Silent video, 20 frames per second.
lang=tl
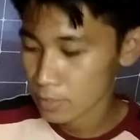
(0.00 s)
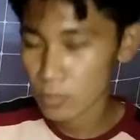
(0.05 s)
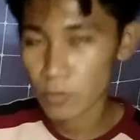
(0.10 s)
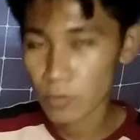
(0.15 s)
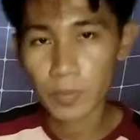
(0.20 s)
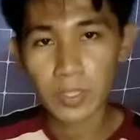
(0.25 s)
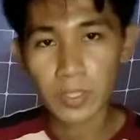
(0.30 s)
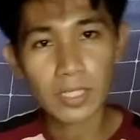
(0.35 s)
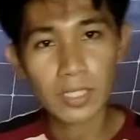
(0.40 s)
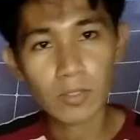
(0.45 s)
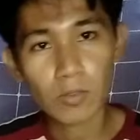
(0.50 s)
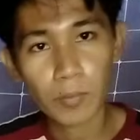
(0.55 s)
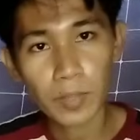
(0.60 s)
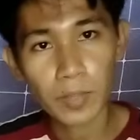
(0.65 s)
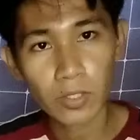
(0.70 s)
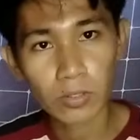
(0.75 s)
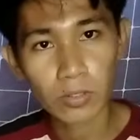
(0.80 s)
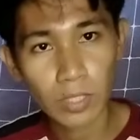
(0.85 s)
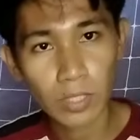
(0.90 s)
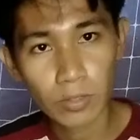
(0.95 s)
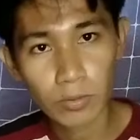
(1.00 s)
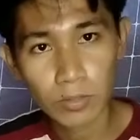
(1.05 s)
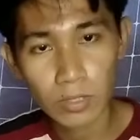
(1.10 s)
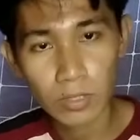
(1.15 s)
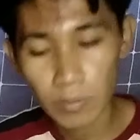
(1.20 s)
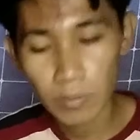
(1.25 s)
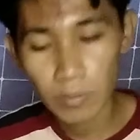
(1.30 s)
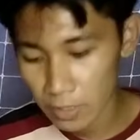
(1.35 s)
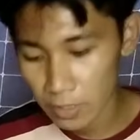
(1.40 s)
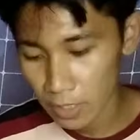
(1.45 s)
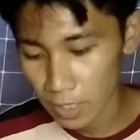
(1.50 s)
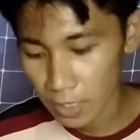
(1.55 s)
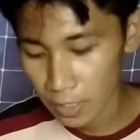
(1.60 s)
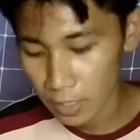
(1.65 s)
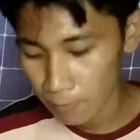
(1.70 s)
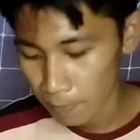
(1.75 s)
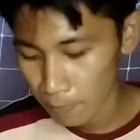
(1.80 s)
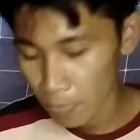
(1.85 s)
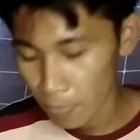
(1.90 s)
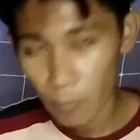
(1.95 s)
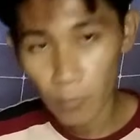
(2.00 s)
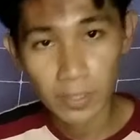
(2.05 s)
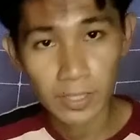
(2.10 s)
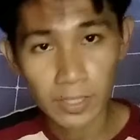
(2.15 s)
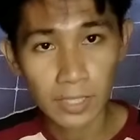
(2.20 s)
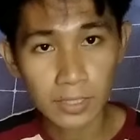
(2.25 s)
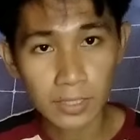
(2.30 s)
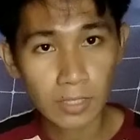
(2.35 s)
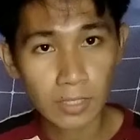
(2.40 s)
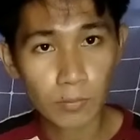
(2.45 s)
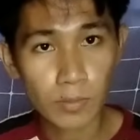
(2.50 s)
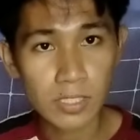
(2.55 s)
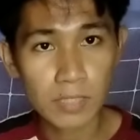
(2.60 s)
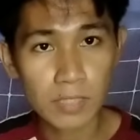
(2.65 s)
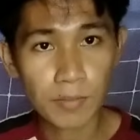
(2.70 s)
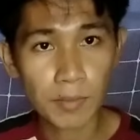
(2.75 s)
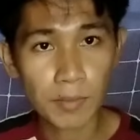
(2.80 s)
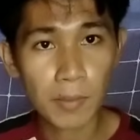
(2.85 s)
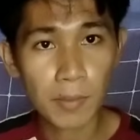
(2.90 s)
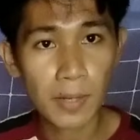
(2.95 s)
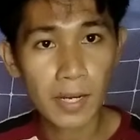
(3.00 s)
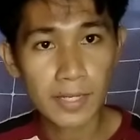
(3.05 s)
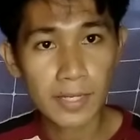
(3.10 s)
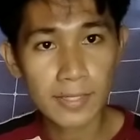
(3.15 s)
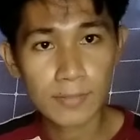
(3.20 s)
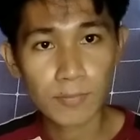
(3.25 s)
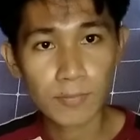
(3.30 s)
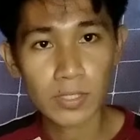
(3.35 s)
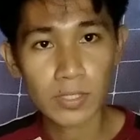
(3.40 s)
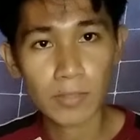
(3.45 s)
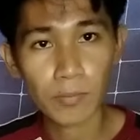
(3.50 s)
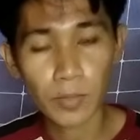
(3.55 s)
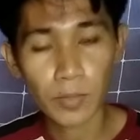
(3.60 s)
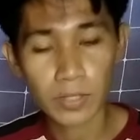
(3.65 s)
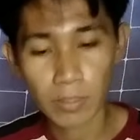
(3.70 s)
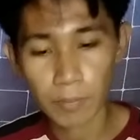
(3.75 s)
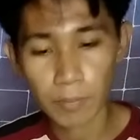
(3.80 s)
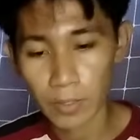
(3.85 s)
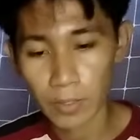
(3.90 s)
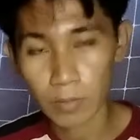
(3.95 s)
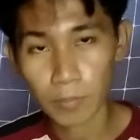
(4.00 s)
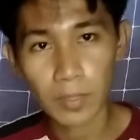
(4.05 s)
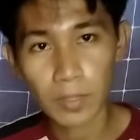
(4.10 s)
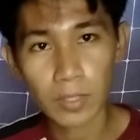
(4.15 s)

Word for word: So meaning kung mayroon kayong TV na 100 watts pababa is pwedeng pwede pa yun.